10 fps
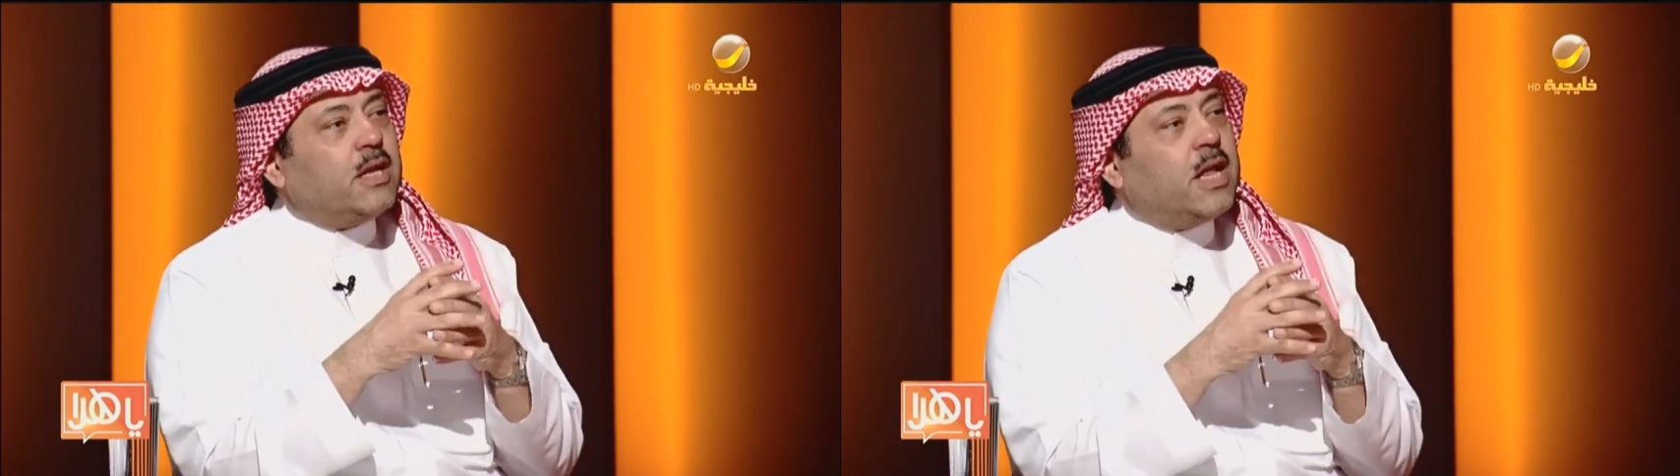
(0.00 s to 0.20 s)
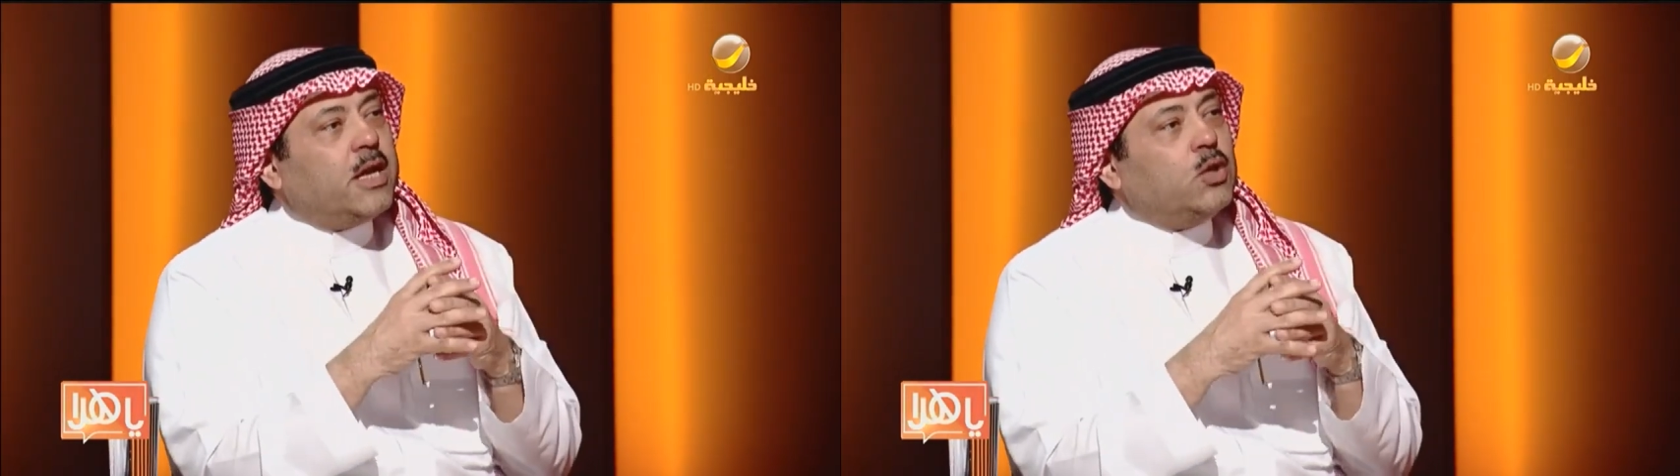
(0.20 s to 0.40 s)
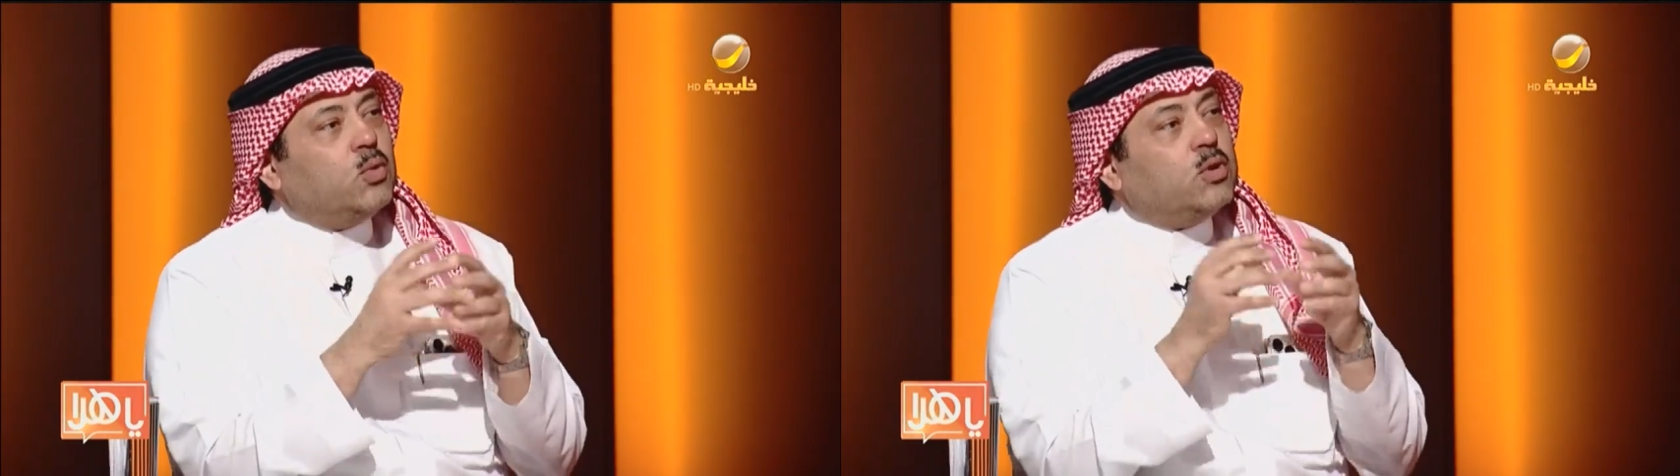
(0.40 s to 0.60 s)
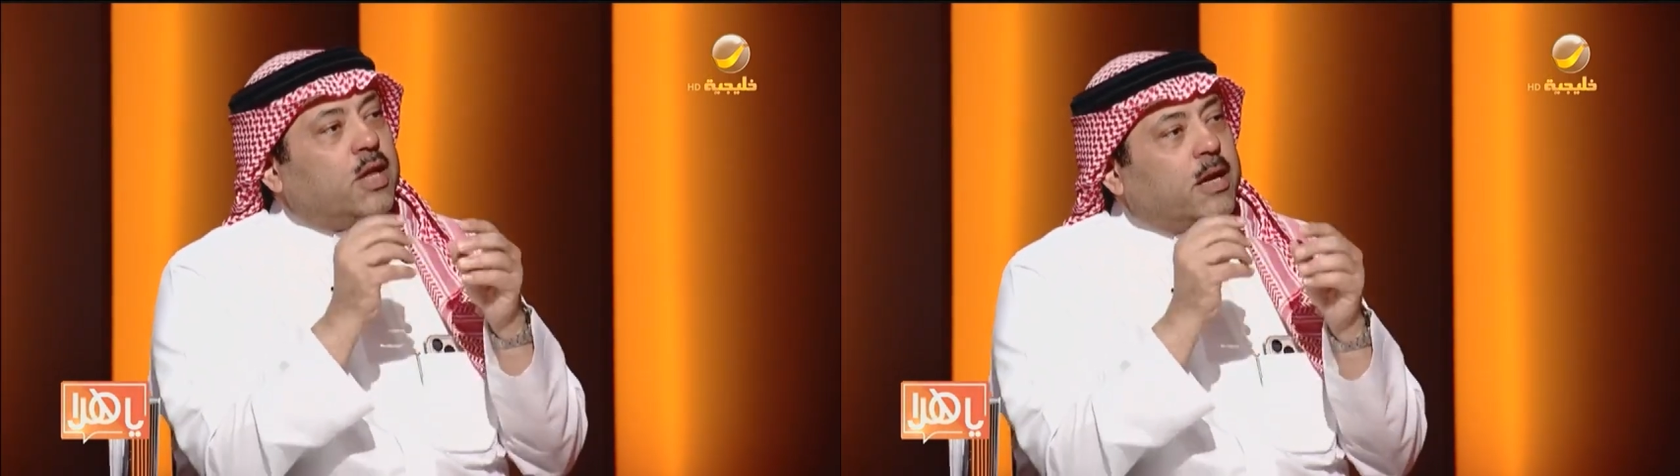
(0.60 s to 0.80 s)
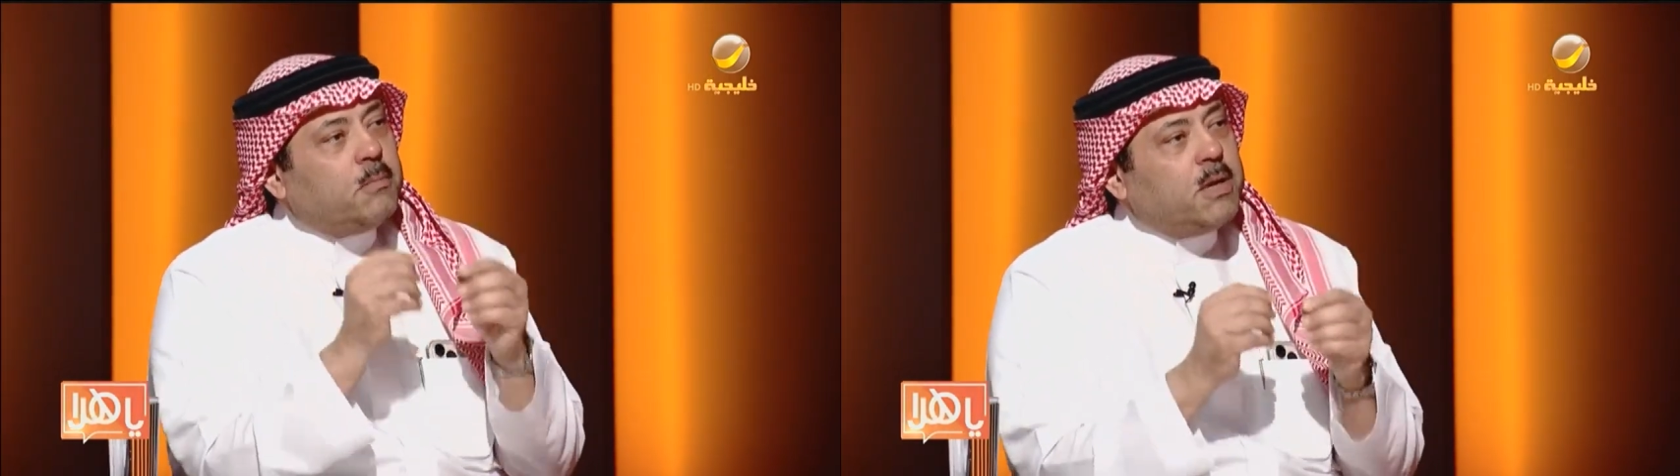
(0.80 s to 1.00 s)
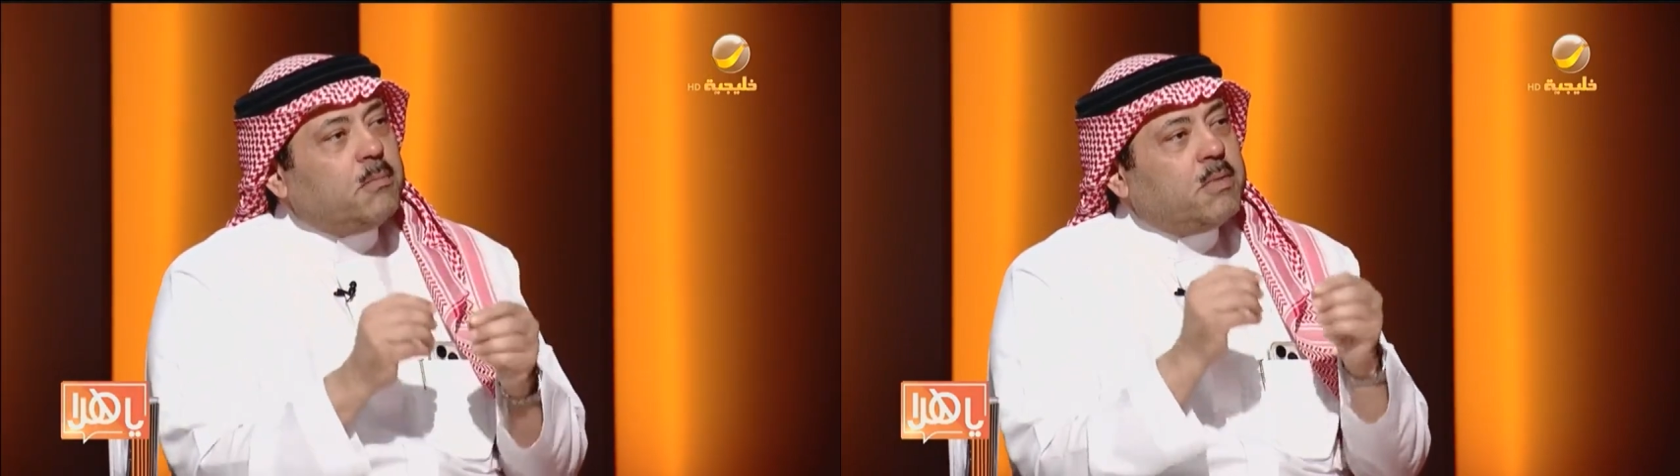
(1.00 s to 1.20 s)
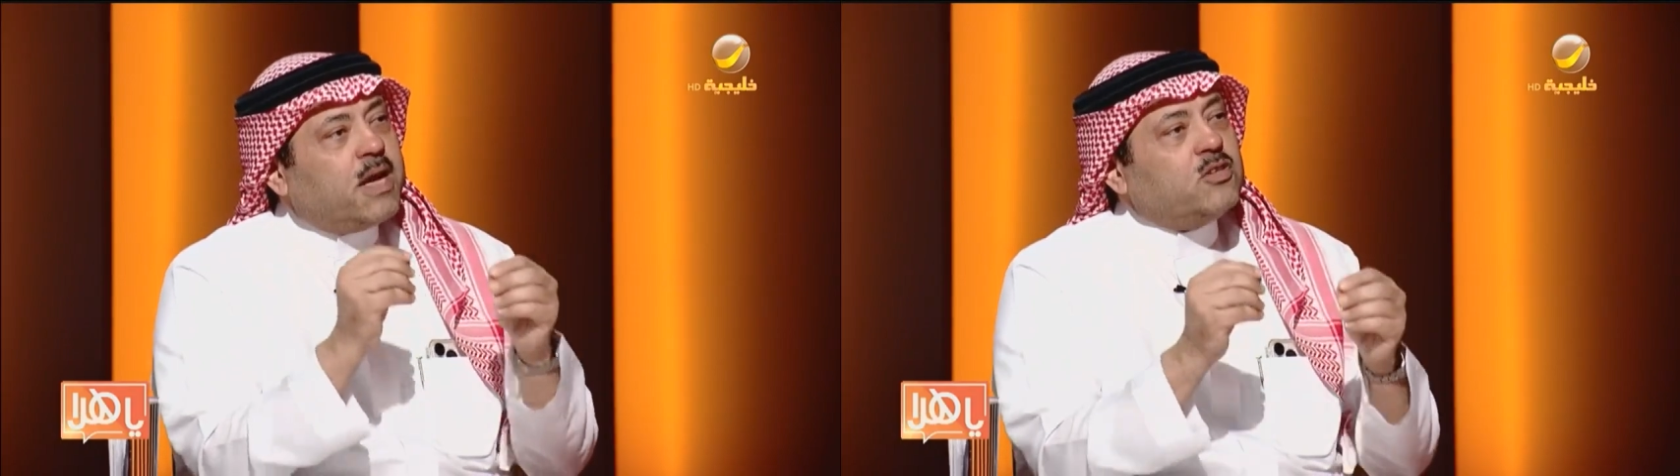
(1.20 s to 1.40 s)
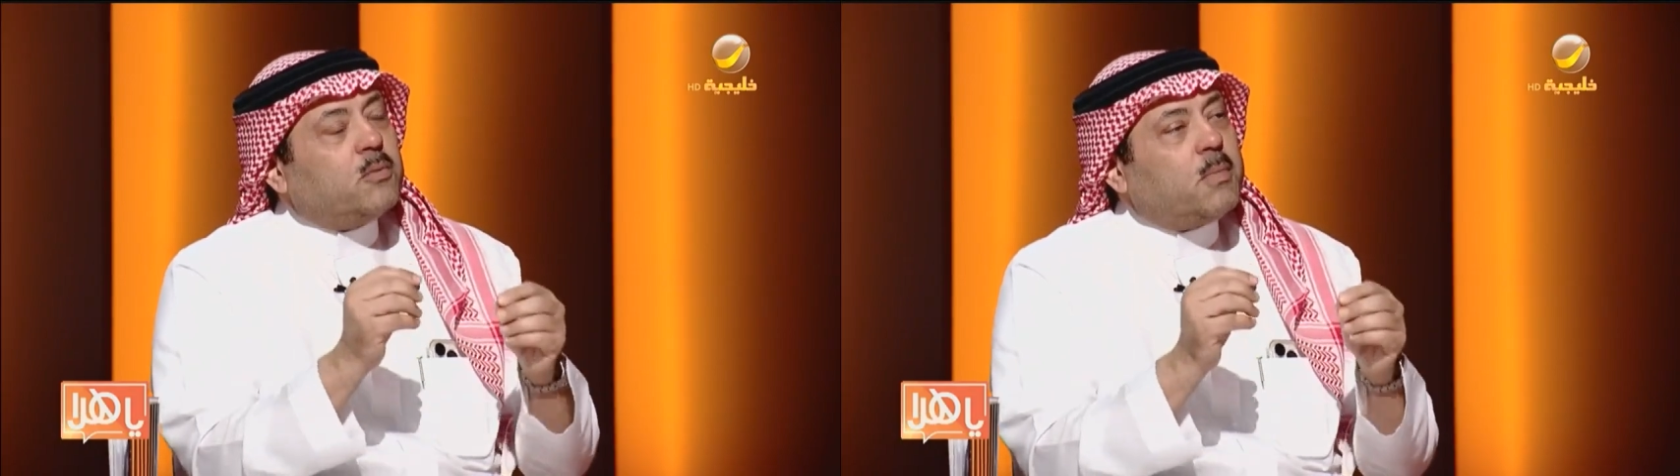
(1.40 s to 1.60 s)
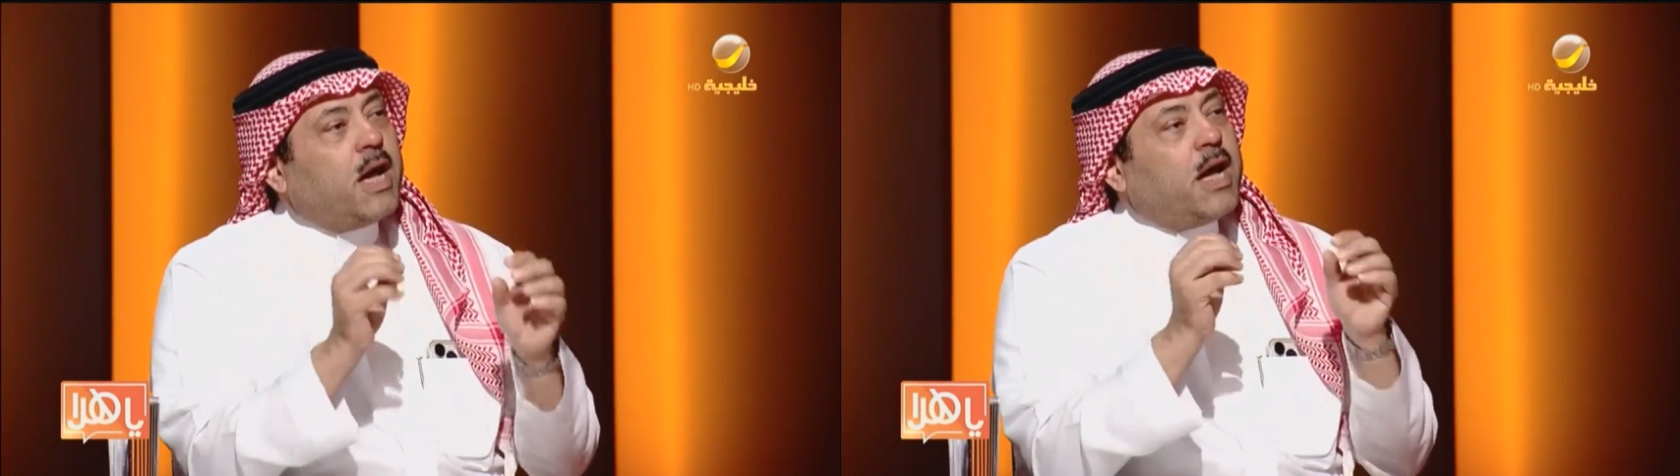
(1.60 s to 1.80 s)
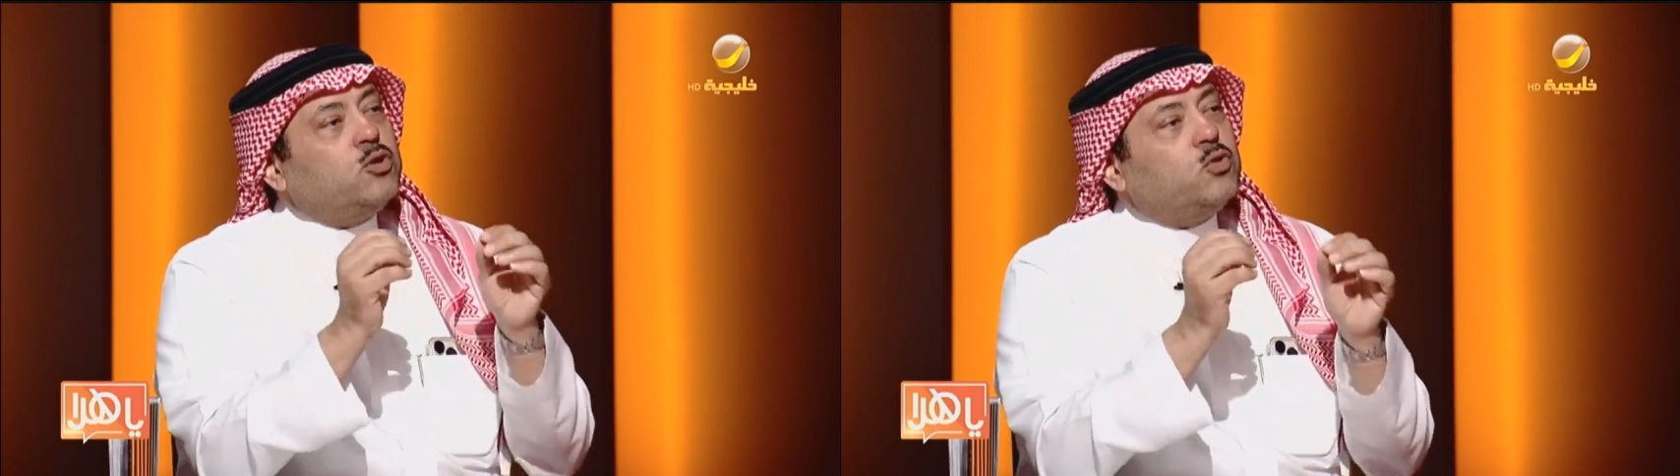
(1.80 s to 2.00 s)
إلى أنه التكميم يا
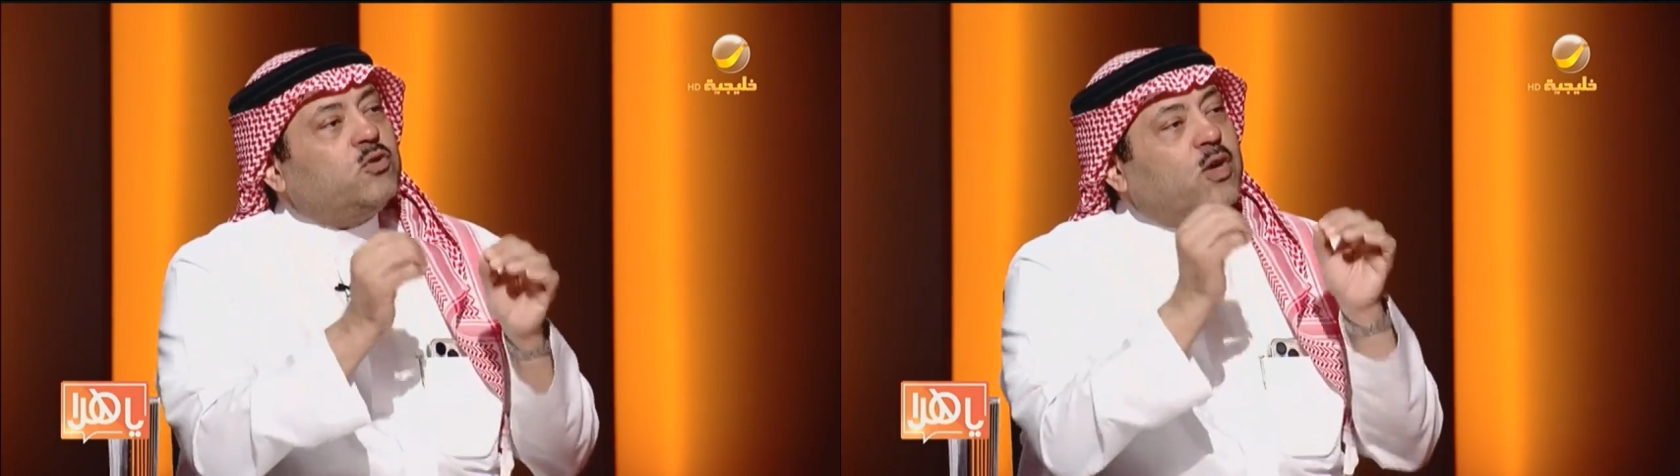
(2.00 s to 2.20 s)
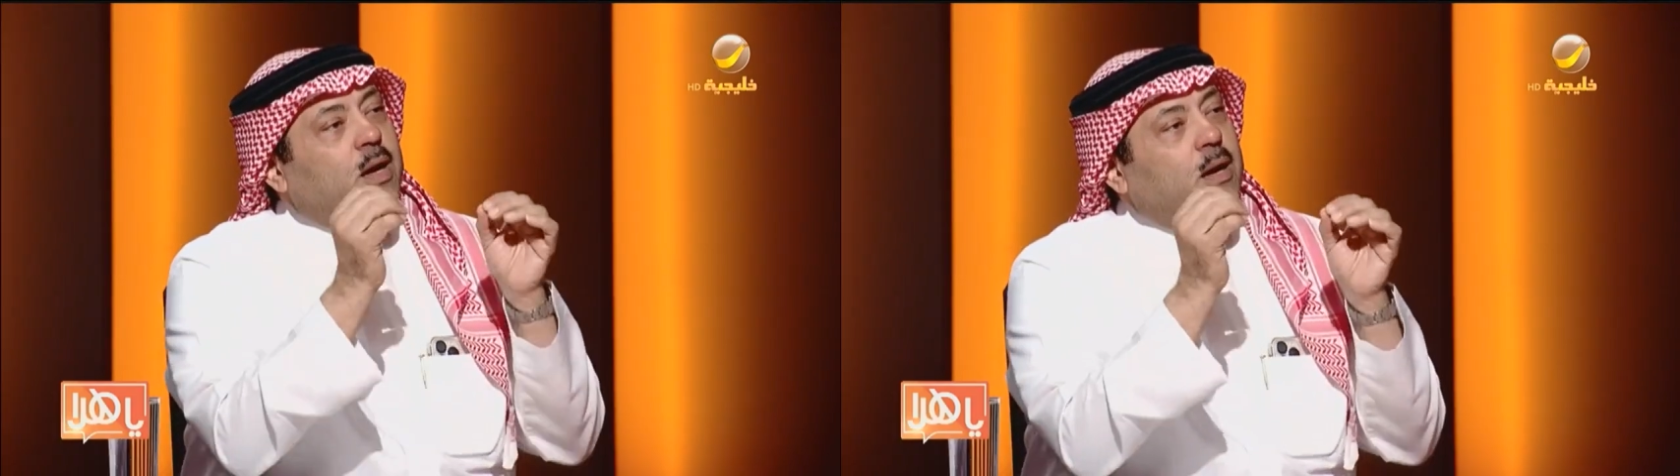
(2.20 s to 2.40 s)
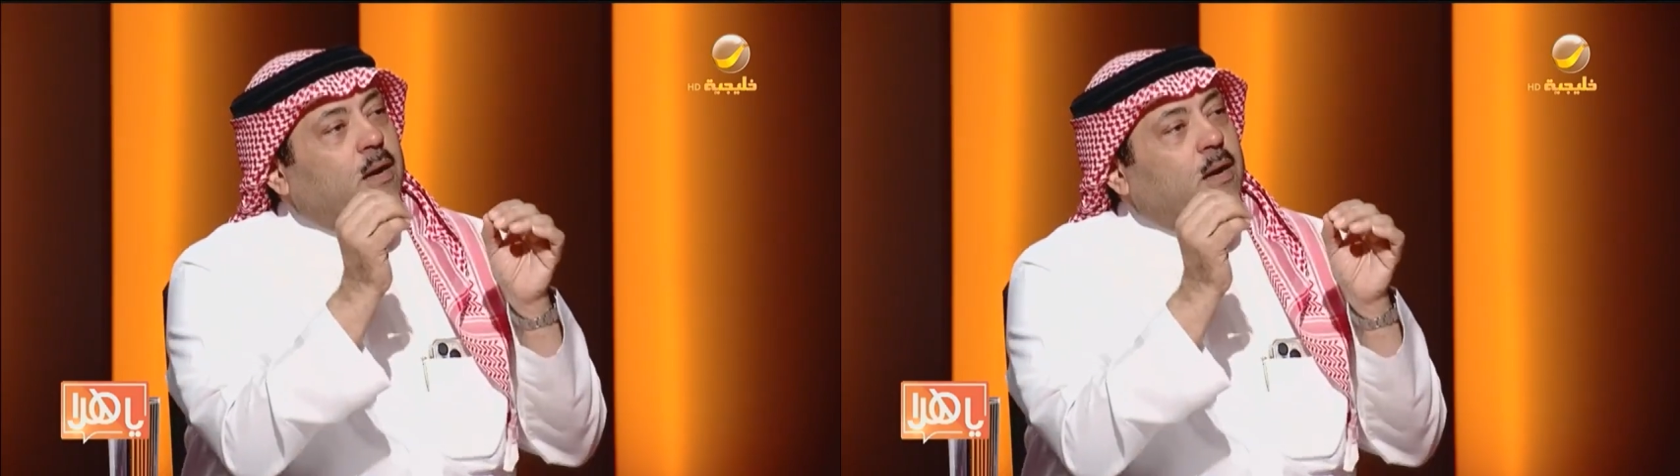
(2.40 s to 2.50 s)
جماعة جزء